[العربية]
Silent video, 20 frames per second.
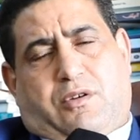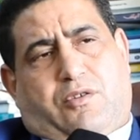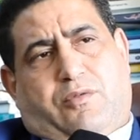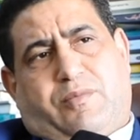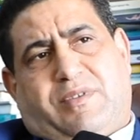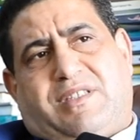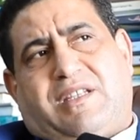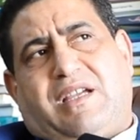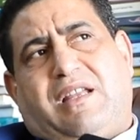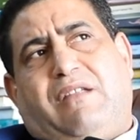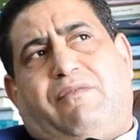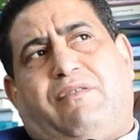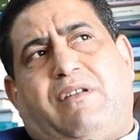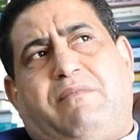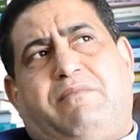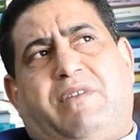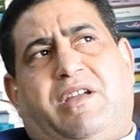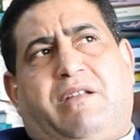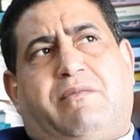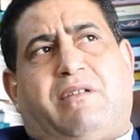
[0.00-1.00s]
وبالتالي
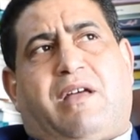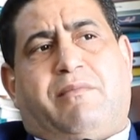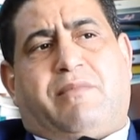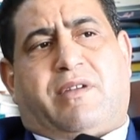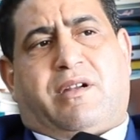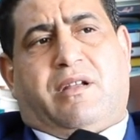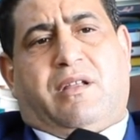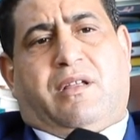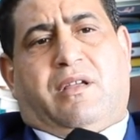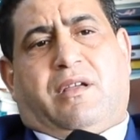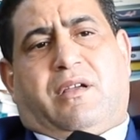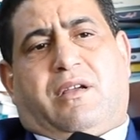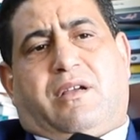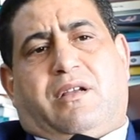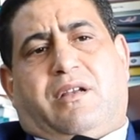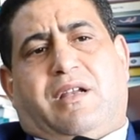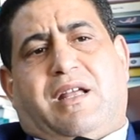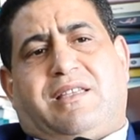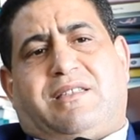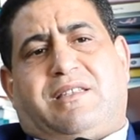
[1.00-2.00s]
فالمعني بالامر
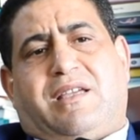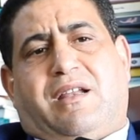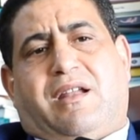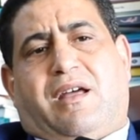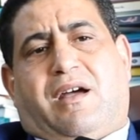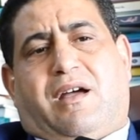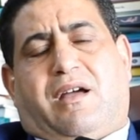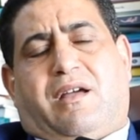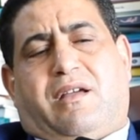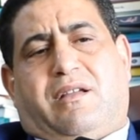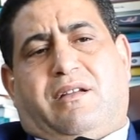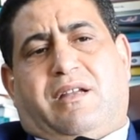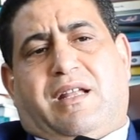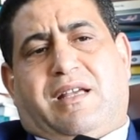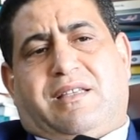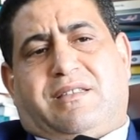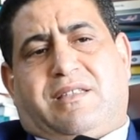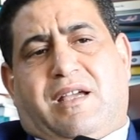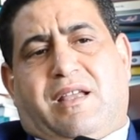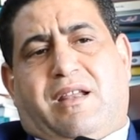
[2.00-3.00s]
لا زال
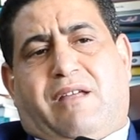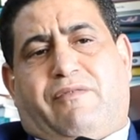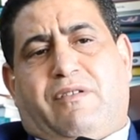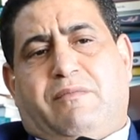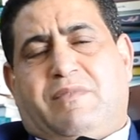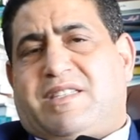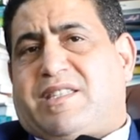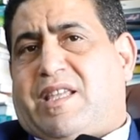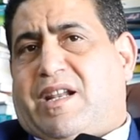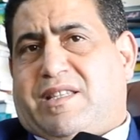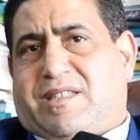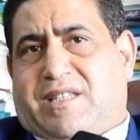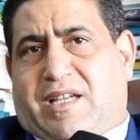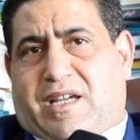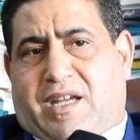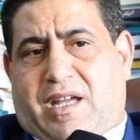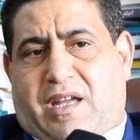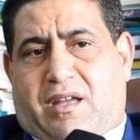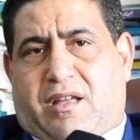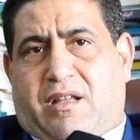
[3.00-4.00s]
لا زال في مسطره
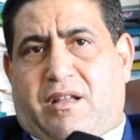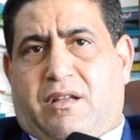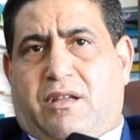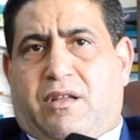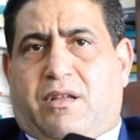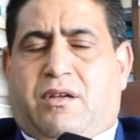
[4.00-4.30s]
التحقيق